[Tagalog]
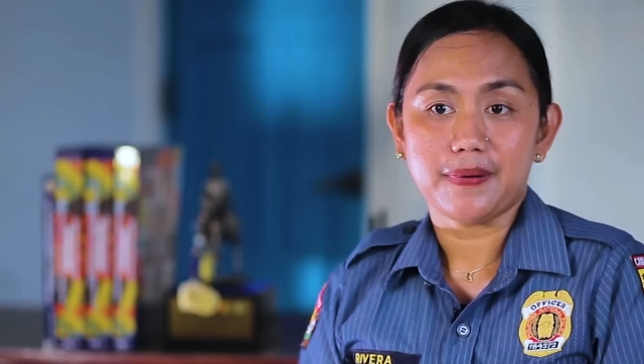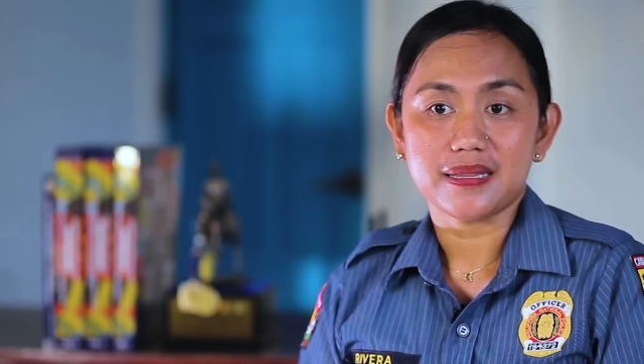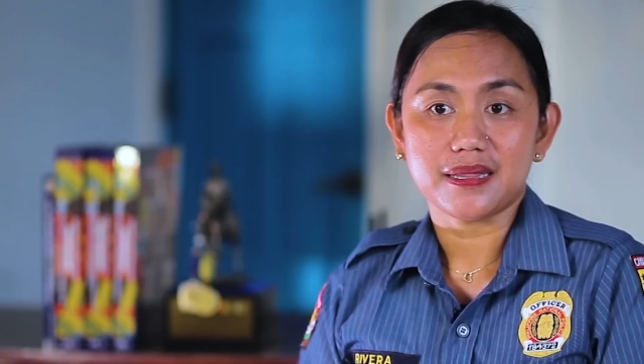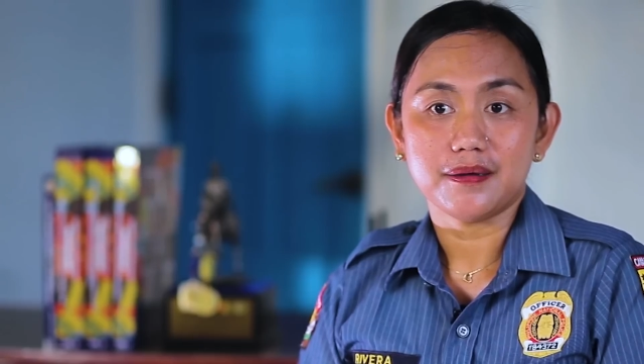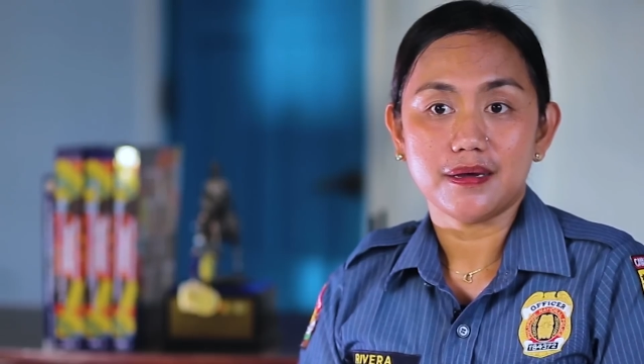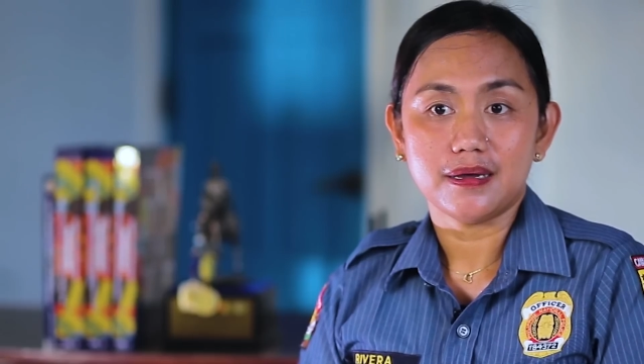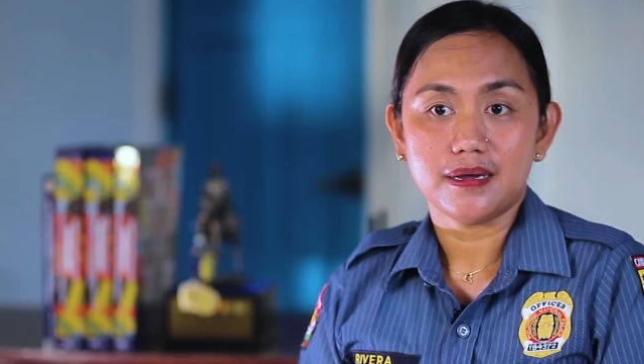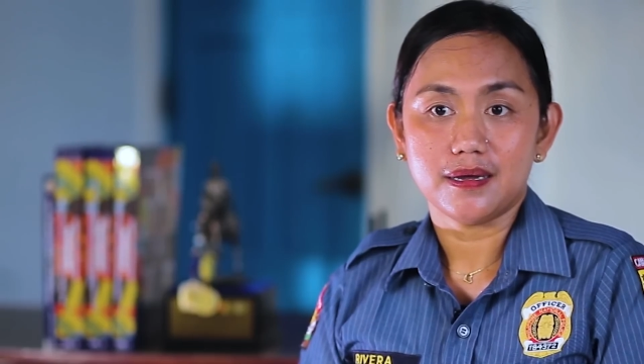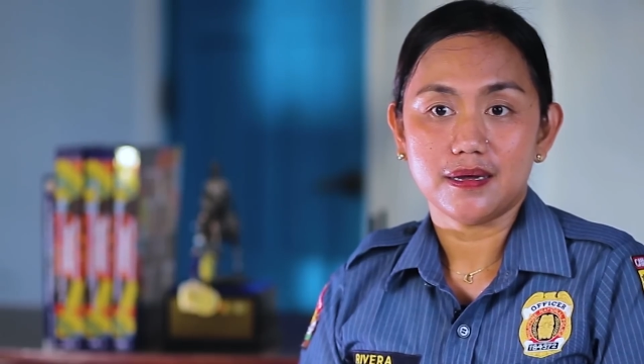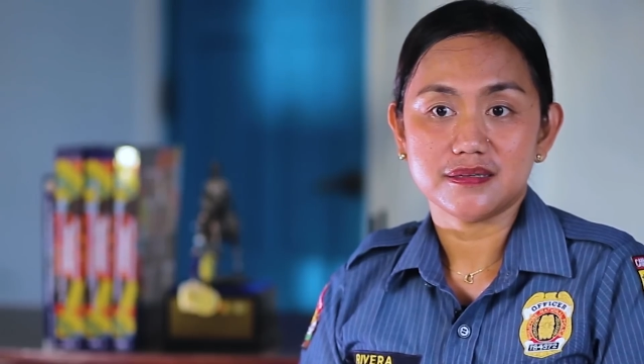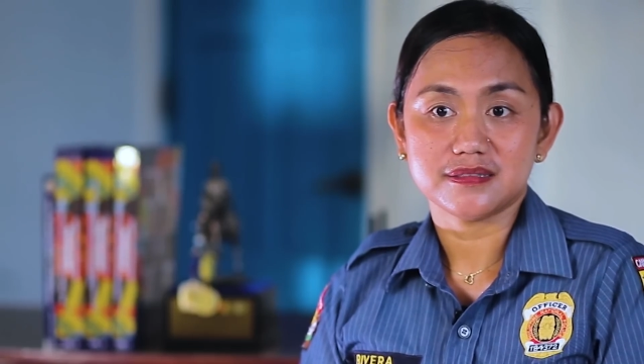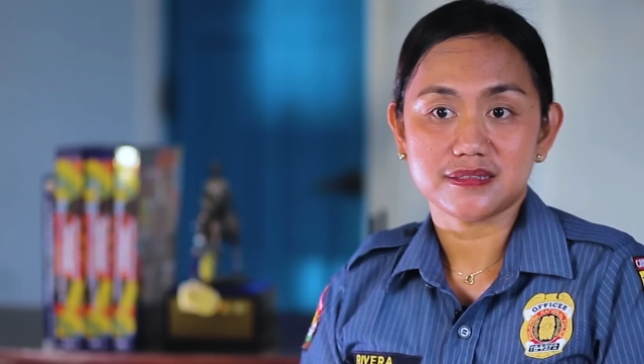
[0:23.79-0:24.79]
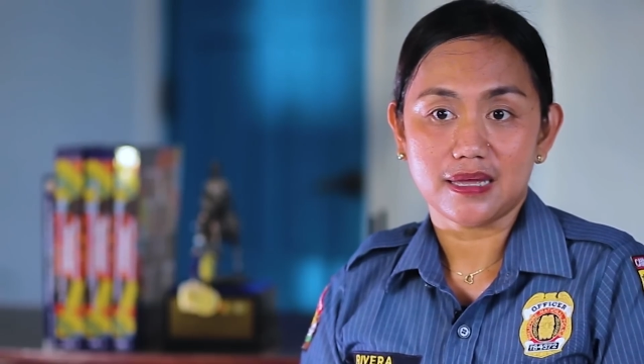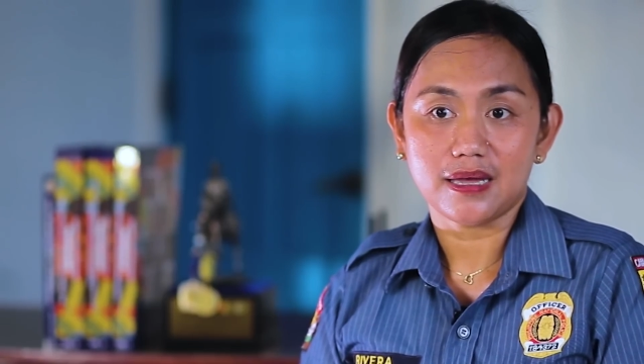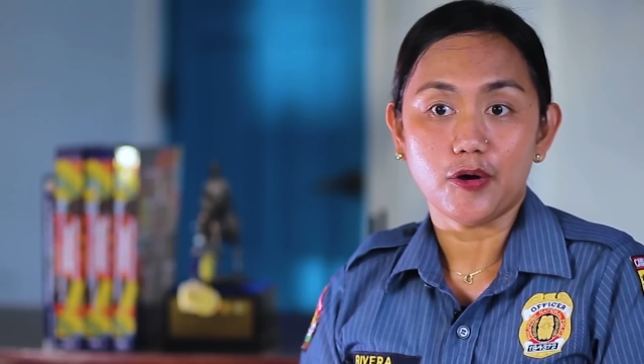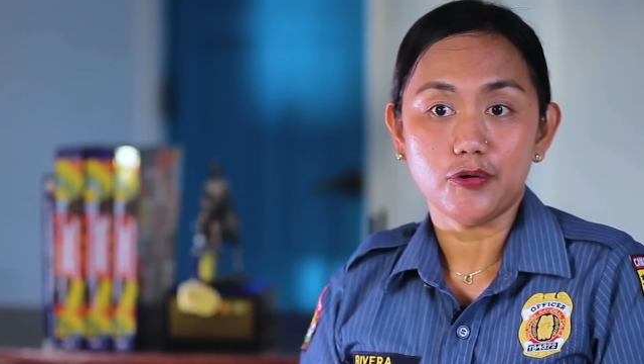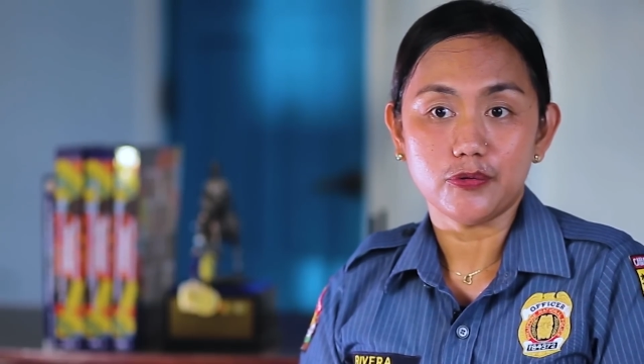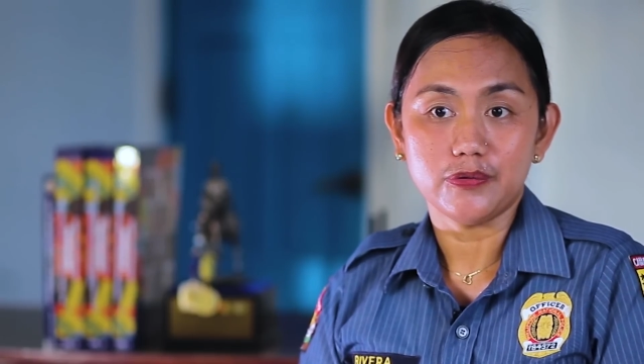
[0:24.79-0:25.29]
para sa
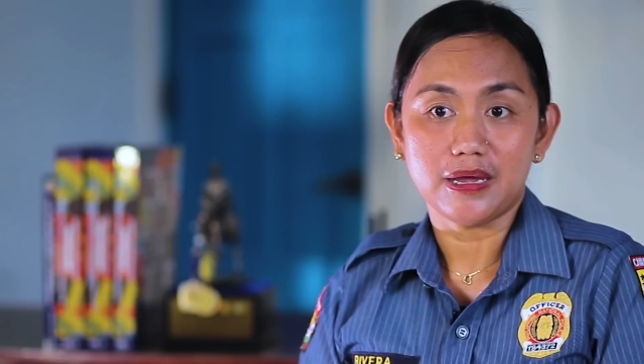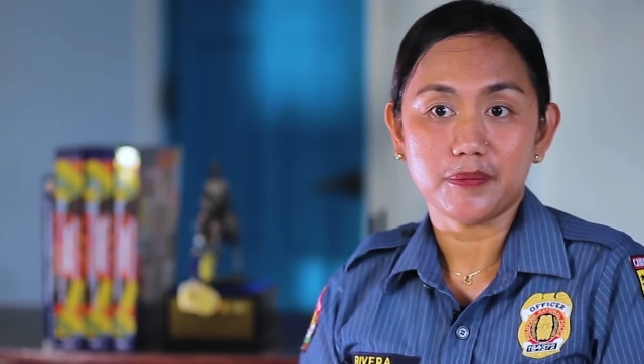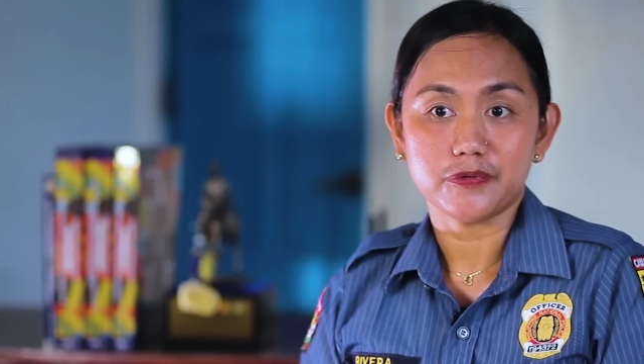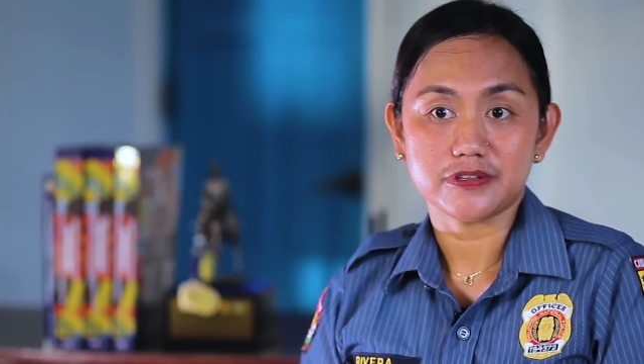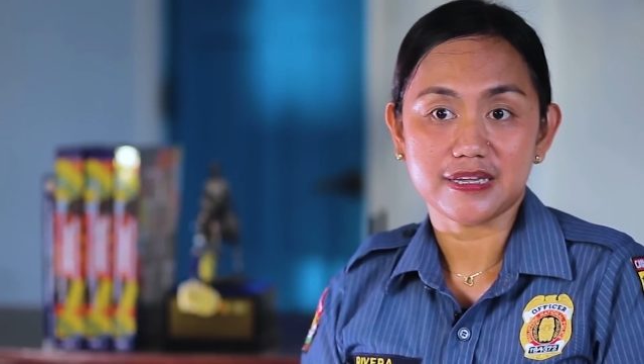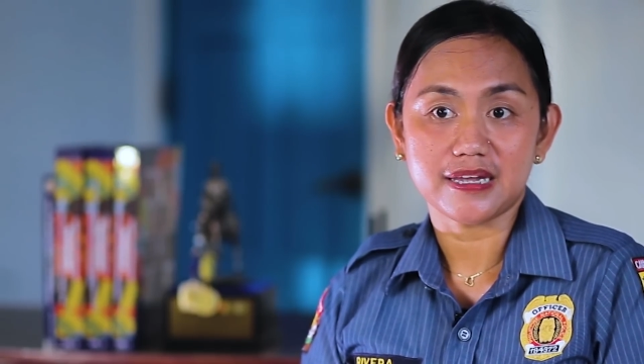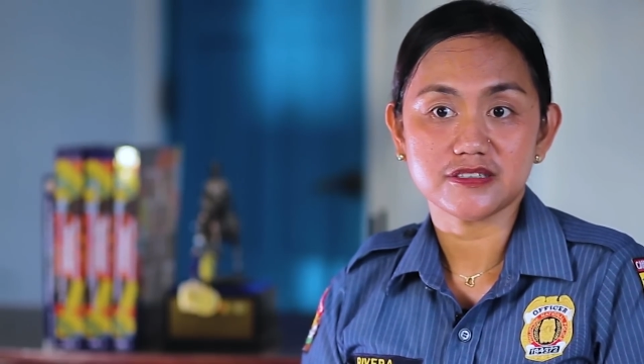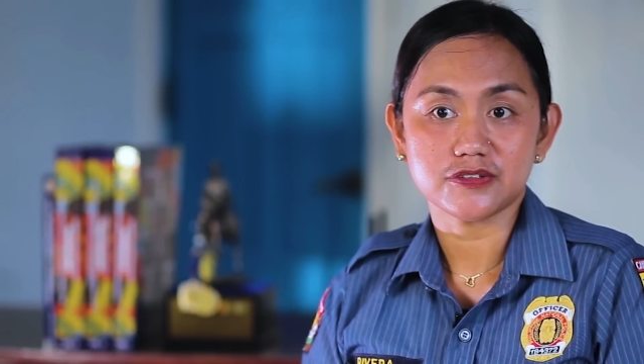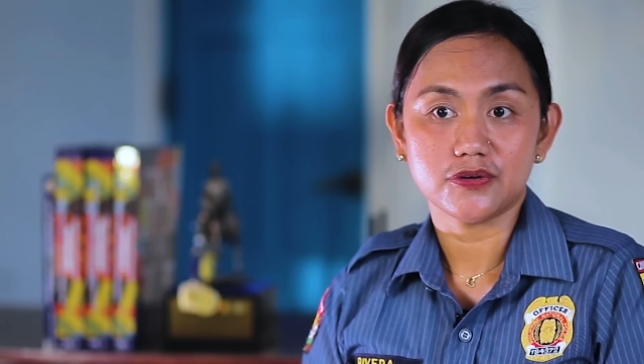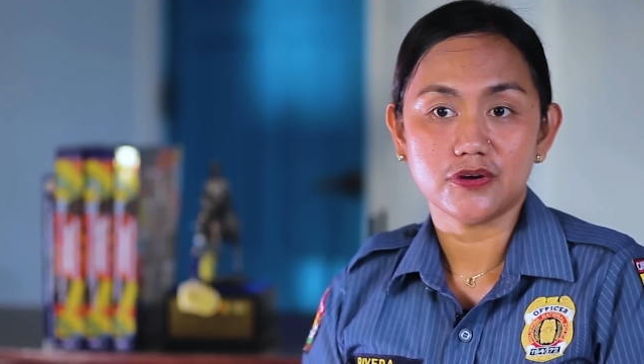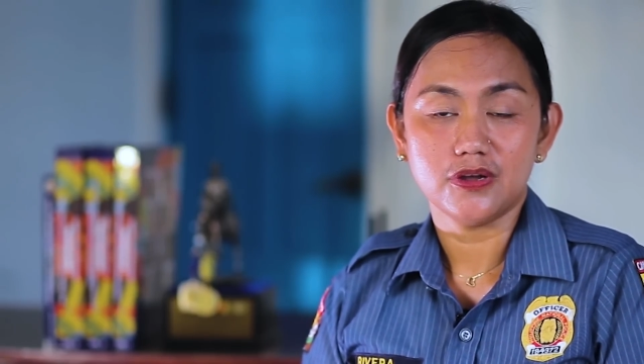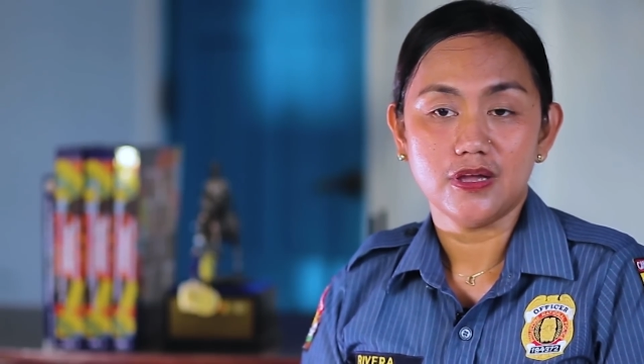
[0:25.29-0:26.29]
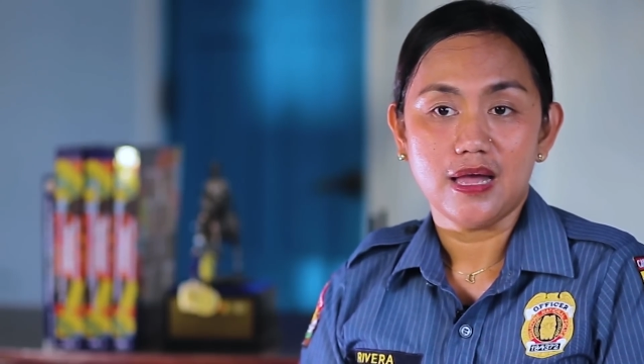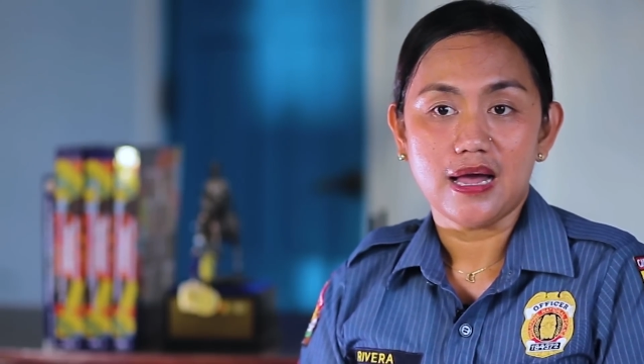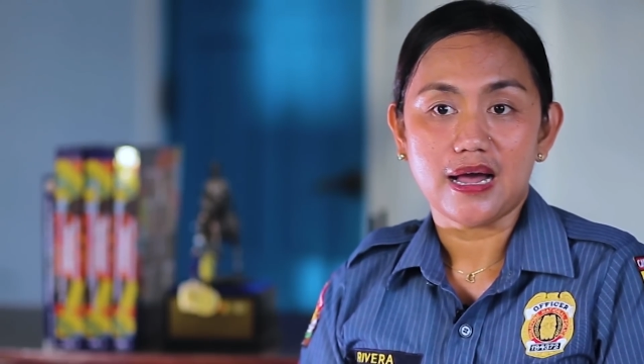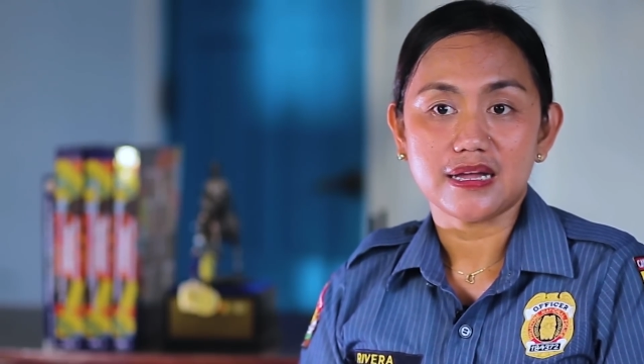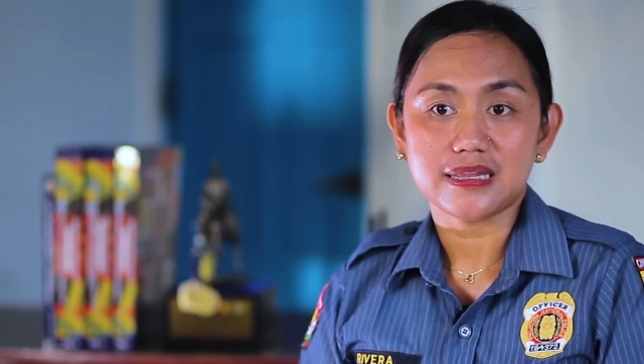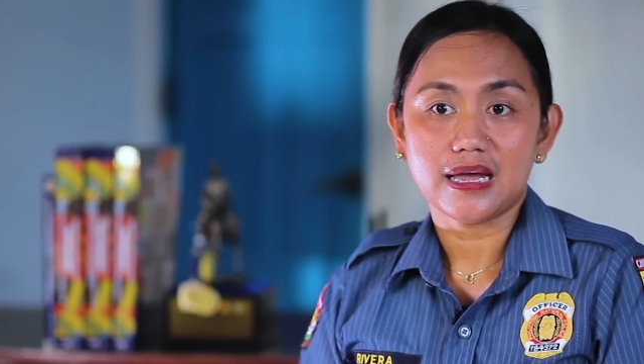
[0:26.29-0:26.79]
kaukulang proseso.
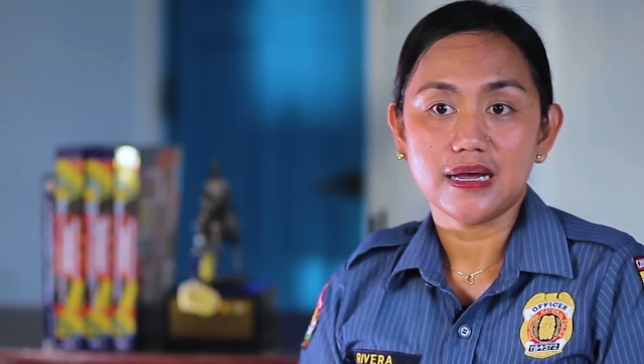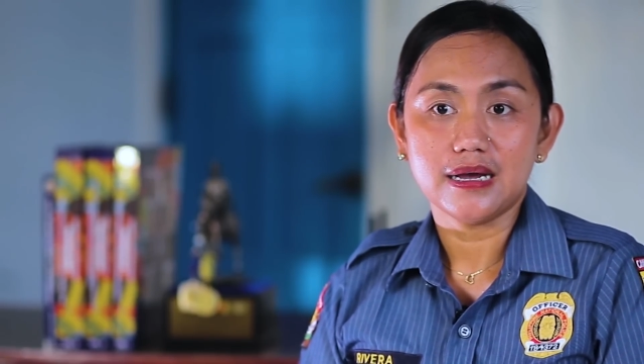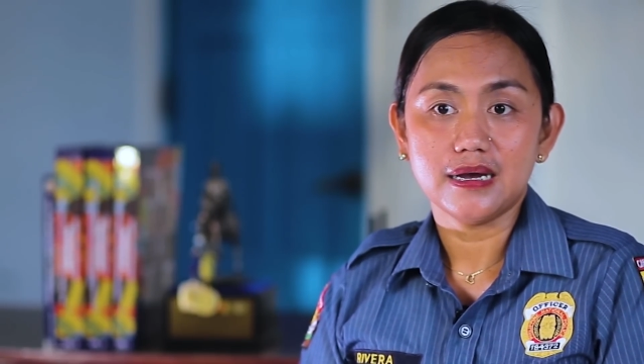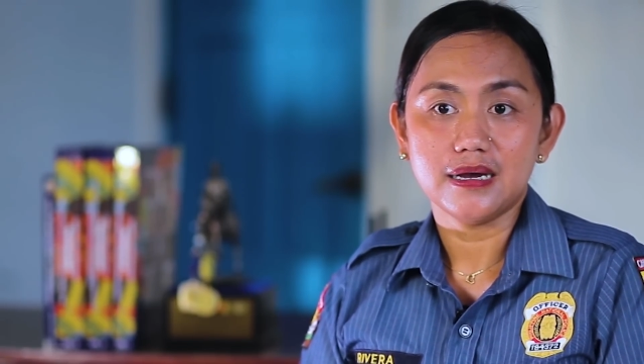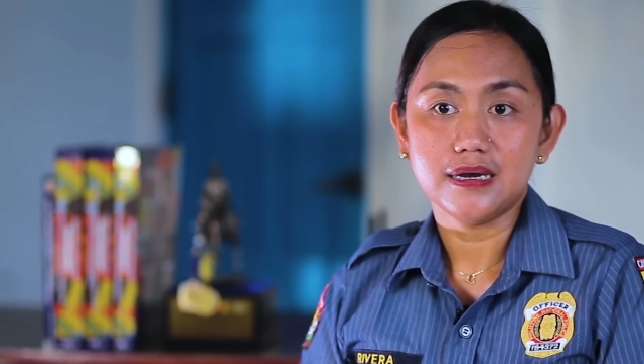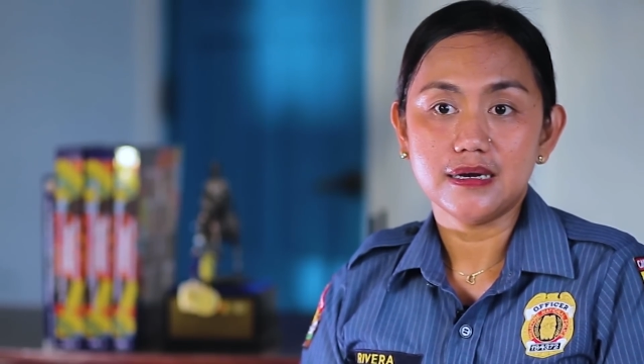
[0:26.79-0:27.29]
At ang